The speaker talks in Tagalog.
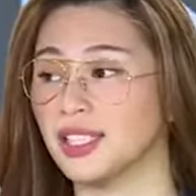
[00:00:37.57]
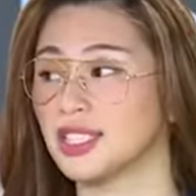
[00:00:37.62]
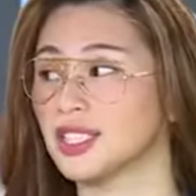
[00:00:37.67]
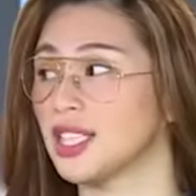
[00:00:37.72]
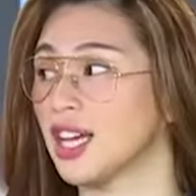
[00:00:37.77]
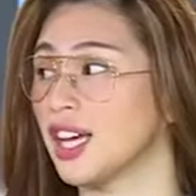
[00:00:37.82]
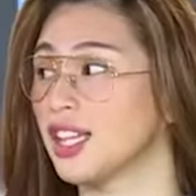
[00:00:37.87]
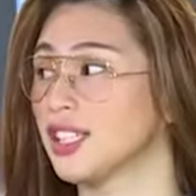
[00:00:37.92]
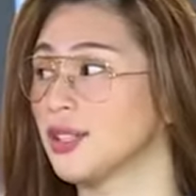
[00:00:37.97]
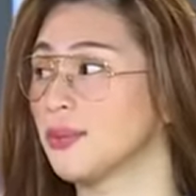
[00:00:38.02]
at
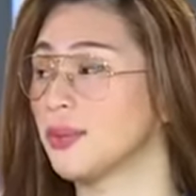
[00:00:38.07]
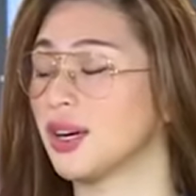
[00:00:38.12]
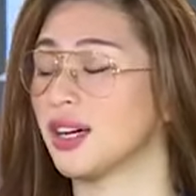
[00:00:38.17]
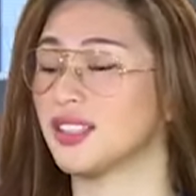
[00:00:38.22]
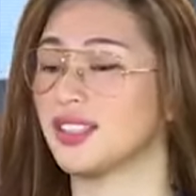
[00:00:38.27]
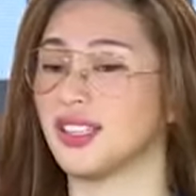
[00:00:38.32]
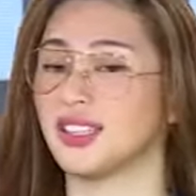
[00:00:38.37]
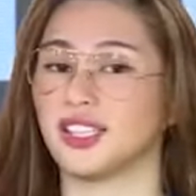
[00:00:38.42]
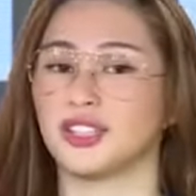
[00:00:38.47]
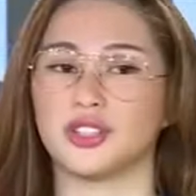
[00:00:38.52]
saka ng mga
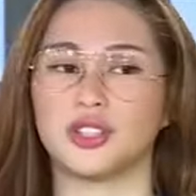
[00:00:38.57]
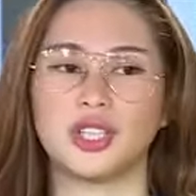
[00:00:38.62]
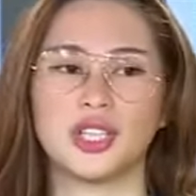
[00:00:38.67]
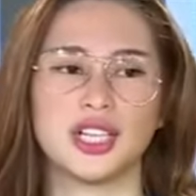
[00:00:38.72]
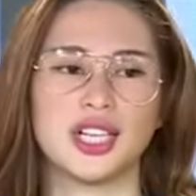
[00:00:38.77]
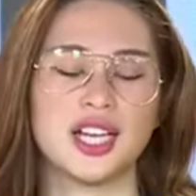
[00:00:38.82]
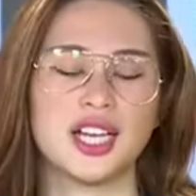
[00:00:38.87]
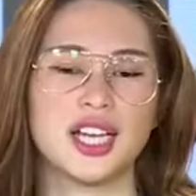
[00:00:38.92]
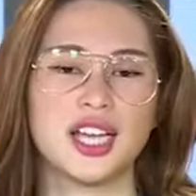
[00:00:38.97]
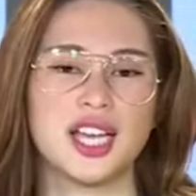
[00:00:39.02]

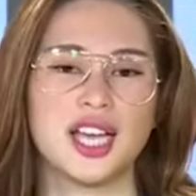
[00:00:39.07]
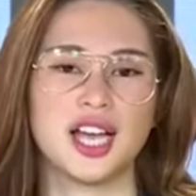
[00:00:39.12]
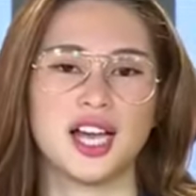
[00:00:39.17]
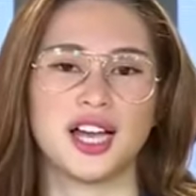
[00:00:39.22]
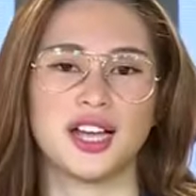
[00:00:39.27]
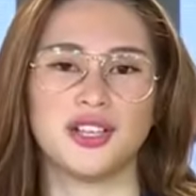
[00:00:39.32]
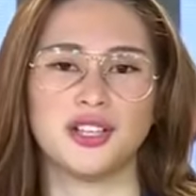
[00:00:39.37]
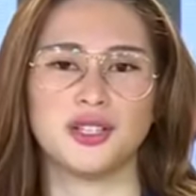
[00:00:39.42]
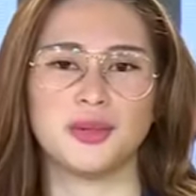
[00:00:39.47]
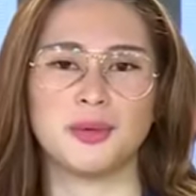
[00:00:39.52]
senador.
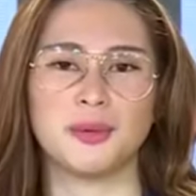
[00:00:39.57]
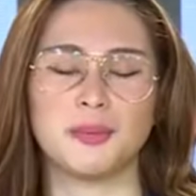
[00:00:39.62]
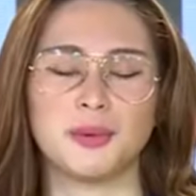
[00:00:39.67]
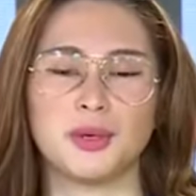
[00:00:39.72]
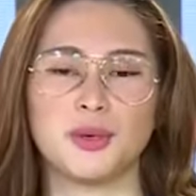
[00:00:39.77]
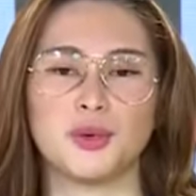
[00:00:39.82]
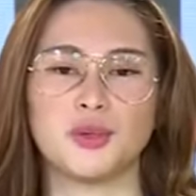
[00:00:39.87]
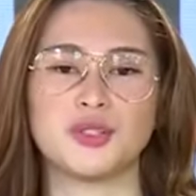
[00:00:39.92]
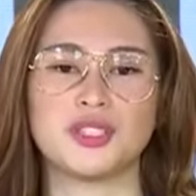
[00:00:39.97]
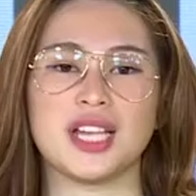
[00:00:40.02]
Ngayon naman
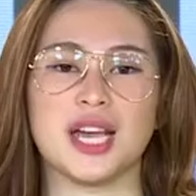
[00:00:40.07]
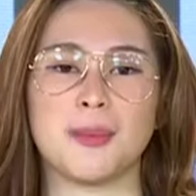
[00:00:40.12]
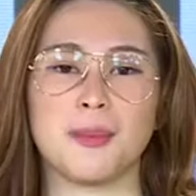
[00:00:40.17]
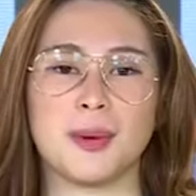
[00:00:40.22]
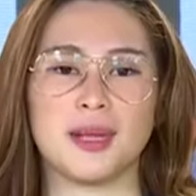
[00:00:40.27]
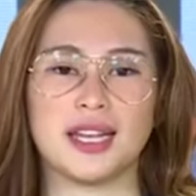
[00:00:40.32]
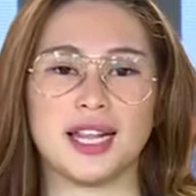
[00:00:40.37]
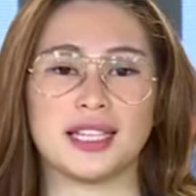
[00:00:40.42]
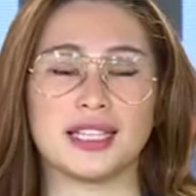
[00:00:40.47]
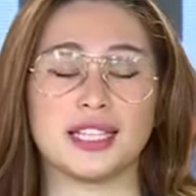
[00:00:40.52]

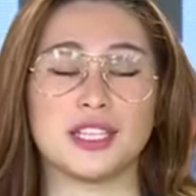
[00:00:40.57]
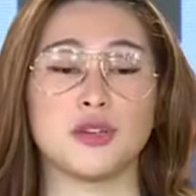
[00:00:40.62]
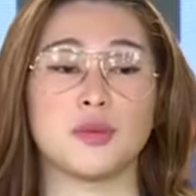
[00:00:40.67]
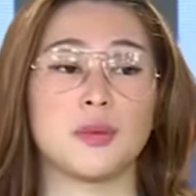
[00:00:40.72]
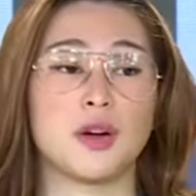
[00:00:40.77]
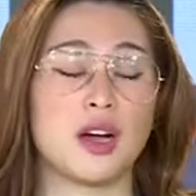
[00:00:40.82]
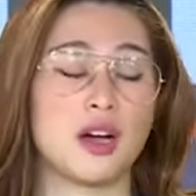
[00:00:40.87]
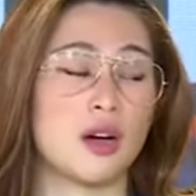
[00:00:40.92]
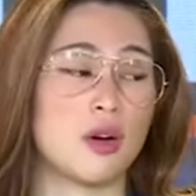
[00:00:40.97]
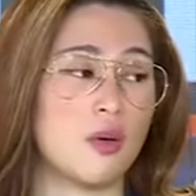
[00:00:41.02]
pag-uusapan natin
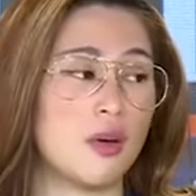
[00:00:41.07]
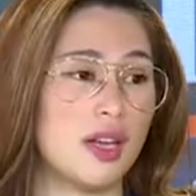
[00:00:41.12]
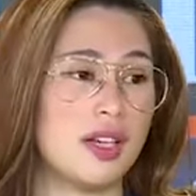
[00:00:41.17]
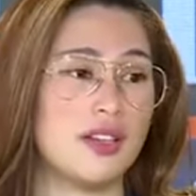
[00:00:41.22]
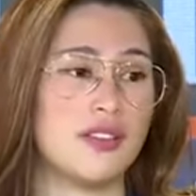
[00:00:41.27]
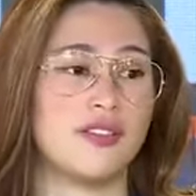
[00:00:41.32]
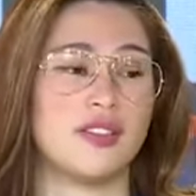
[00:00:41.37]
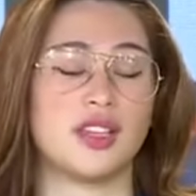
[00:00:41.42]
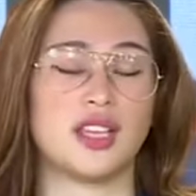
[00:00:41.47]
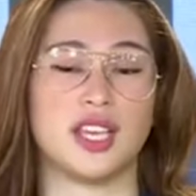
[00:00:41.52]
yung mga
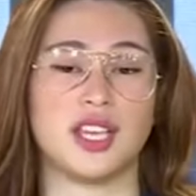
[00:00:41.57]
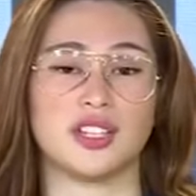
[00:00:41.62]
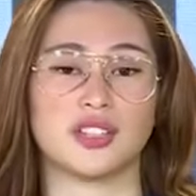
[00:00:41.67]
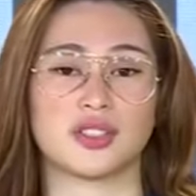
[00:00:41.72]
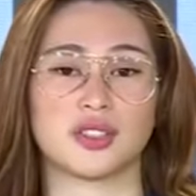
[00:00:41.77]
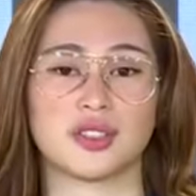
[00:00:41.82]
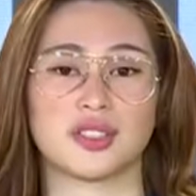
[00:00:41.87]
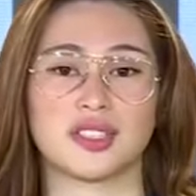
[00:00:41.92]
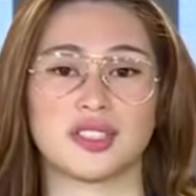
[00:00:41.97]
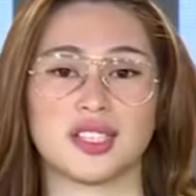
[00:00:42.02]

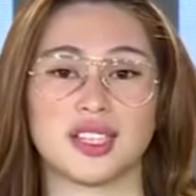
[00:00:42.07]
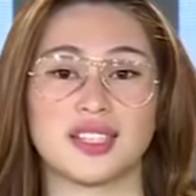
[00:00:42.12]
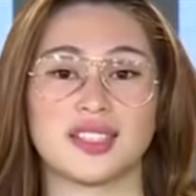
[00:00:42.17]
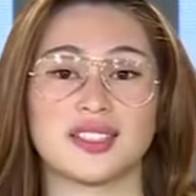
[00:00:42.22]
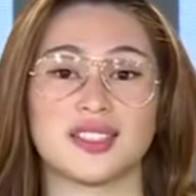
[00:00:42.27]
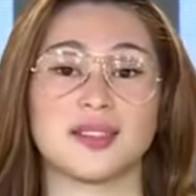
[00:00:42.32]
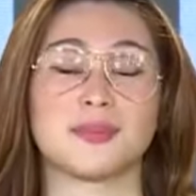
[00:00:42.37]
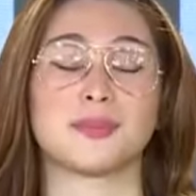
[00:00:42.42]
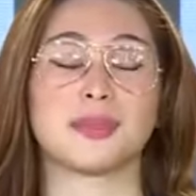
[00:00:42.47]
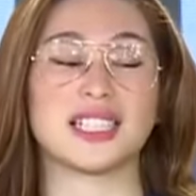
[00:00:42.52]
qualifications ng
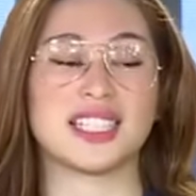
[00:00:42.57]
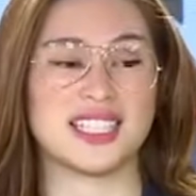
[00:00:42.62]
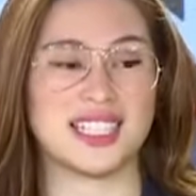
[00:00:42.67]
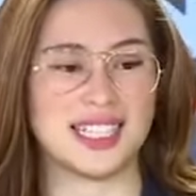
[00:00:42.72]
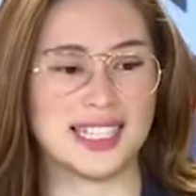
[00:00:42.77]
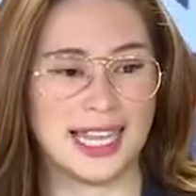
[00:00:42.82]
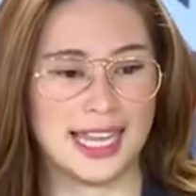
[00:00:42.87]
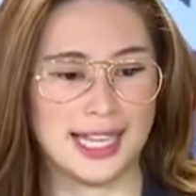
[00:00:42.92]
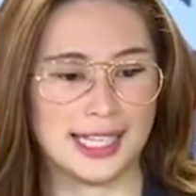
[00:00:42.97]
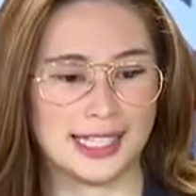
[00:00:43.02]
isang
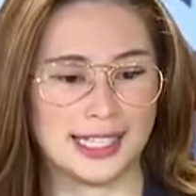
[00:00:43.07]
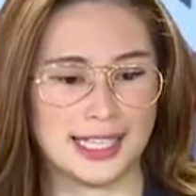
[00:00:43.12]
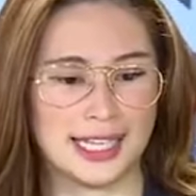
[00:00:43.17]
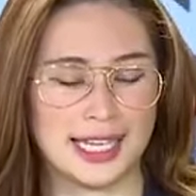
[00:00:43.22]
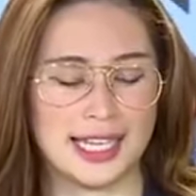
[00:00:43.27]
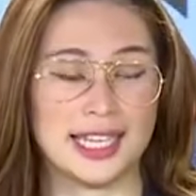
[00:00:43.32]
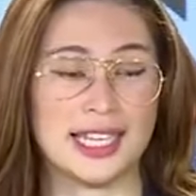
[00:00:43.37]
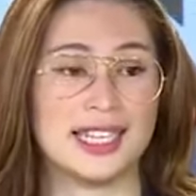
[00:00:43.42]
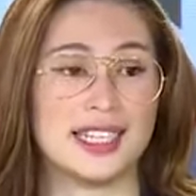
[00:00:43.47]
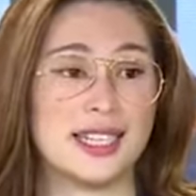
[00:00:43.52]

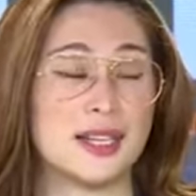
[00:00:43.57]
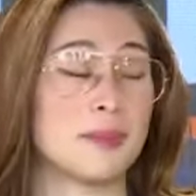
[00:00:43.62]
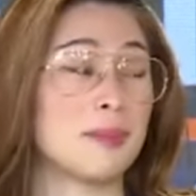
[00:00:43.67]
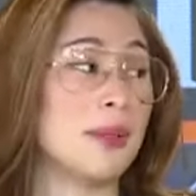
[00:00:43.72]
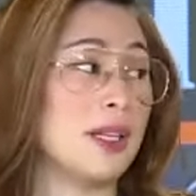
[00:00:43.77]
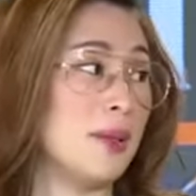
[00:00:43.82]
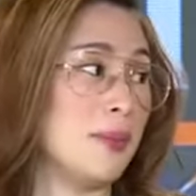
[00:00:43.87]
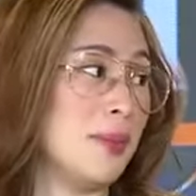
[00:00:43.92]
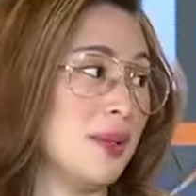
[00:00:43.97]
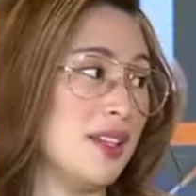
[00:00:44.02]
presidente ng
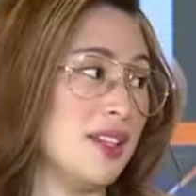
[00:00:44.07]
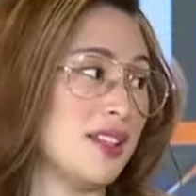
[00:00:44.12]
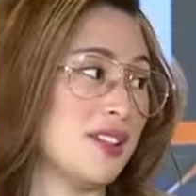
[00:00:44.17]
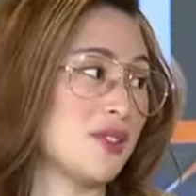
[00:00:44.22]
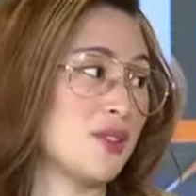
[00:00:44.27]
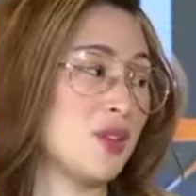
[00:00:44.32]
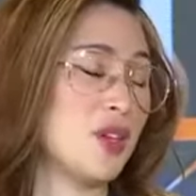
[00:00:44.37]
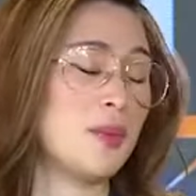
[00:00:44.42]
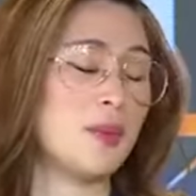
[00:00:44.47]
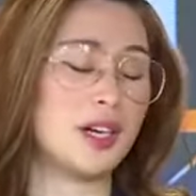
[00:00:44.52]
Pilipinas.
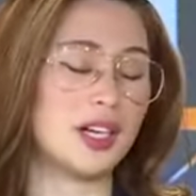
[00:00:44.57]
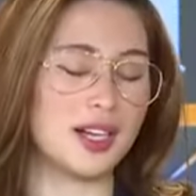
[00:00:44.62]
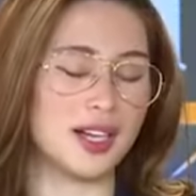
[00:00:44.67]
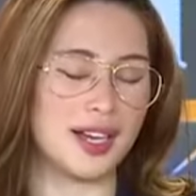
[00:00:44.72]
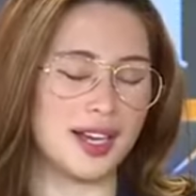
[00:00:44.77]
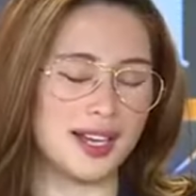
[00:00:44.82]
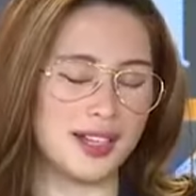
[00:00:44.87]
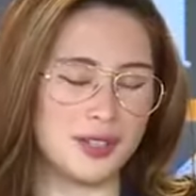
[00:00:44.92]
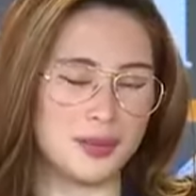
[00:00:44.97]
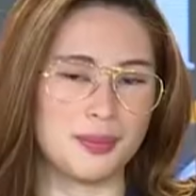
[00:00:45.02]
Kuya Mark,
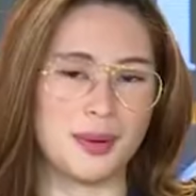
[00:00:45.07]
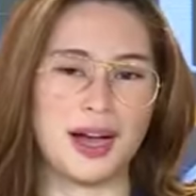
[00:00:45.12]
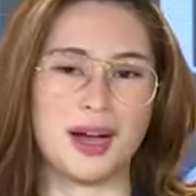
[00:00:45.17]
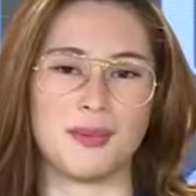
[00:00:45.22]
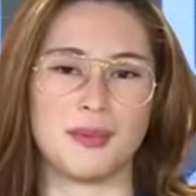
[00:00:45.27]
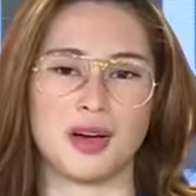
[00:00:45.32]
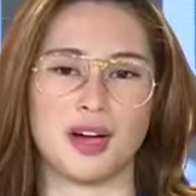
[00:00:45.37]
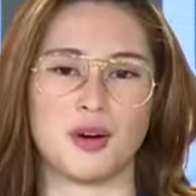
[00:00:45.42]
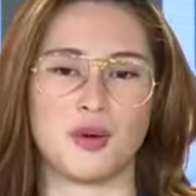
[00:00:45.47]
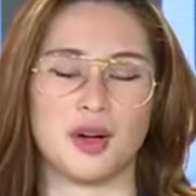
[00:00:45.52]
oh, ano ba
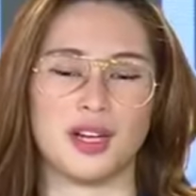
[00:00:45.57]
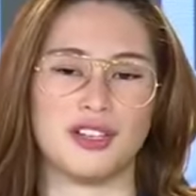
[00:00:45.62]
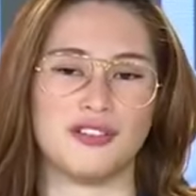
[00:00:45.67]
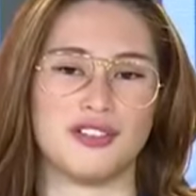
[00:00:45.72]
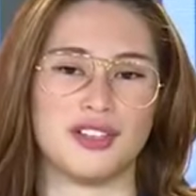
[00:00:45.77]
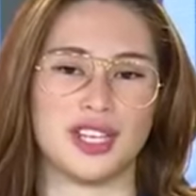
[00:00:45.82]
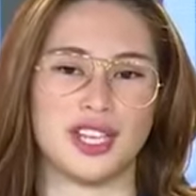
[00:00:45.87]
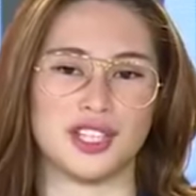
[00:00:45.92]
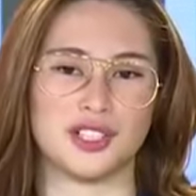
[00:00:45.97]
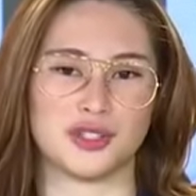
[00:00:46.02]
mga
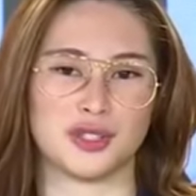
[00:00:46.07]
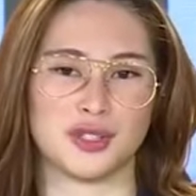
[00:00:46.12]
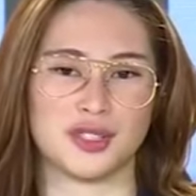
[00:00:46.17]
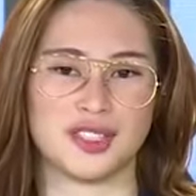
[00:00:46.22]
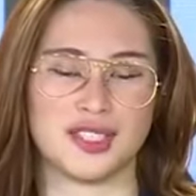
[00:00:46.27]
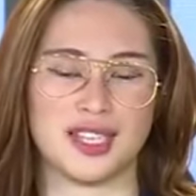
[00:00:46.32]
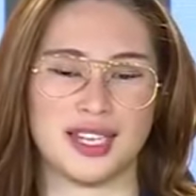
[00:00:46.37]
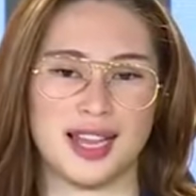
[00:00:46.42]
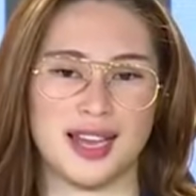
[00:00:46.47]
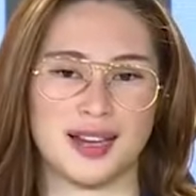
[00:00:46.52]

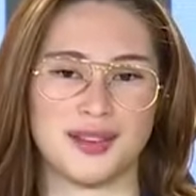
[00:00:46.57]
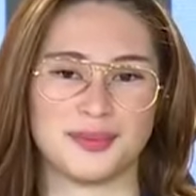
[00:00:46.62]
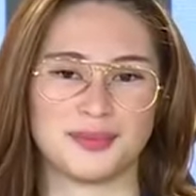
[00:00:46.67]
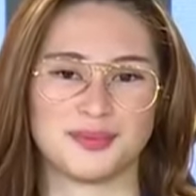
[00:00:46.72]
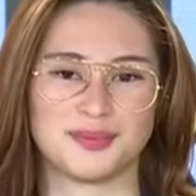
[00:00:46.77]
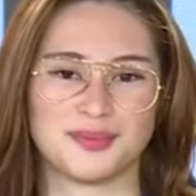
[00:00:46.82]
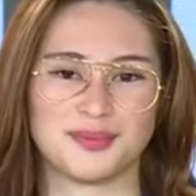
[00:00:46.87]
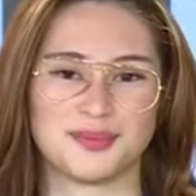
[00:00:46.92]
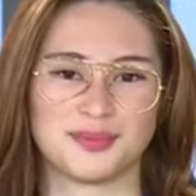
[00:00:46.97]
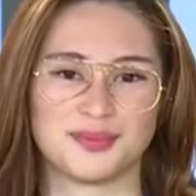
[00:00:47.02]
qualifications nila?
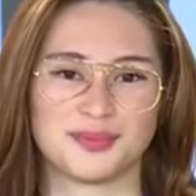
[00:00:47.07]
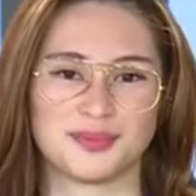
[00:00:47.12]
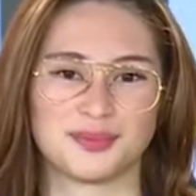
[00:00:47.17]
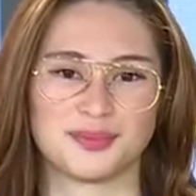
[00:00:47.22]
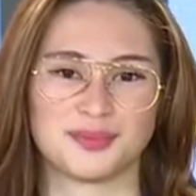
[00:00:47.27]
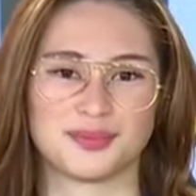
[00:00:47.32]
So yun, yun ang